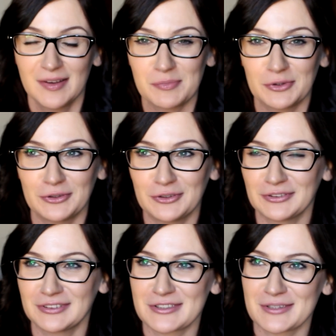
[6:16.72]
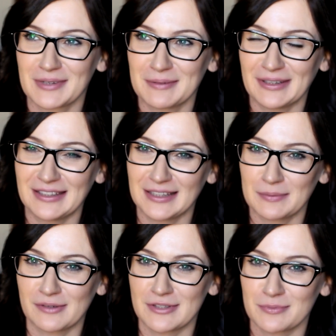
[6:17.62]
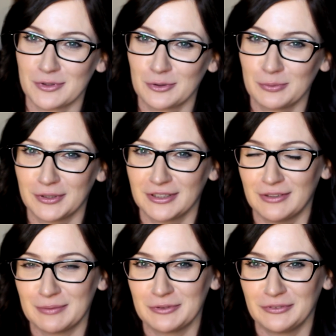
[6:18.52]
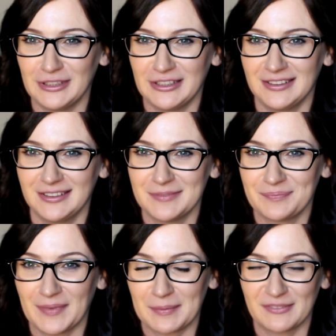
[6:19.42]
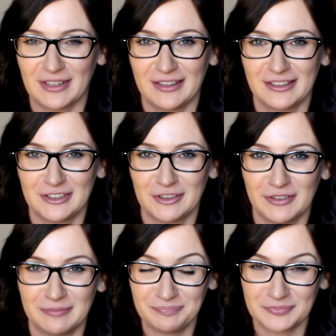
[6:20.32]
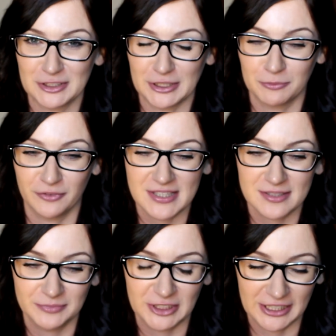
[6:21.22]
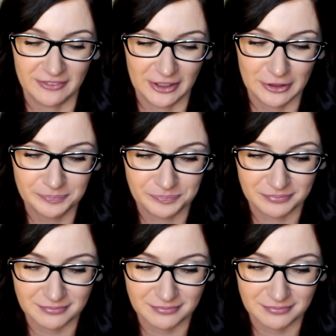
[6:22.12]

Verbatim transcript: bo to są chyba jedne naprawdę z moich ulubionych filmów i naprawdę chętnie się dowiem, co tam u Was ciekawego.